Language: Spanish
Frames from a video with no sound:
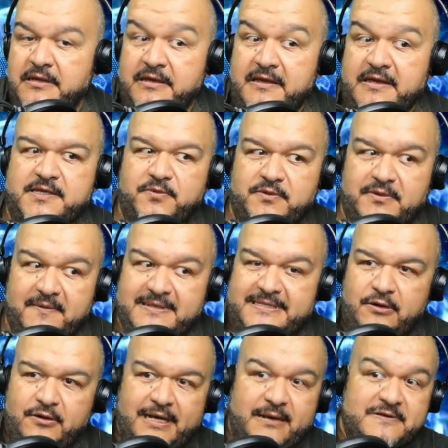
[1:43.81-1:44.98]
y se pues a ver si
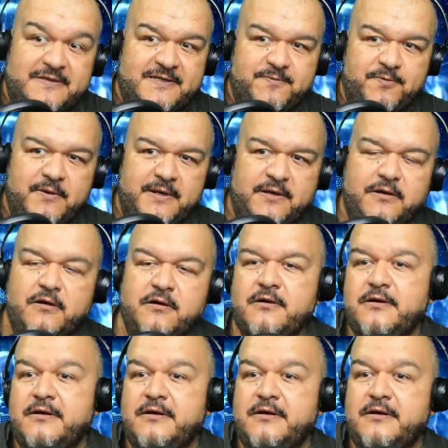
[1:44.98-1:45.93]
lo dejamos así público,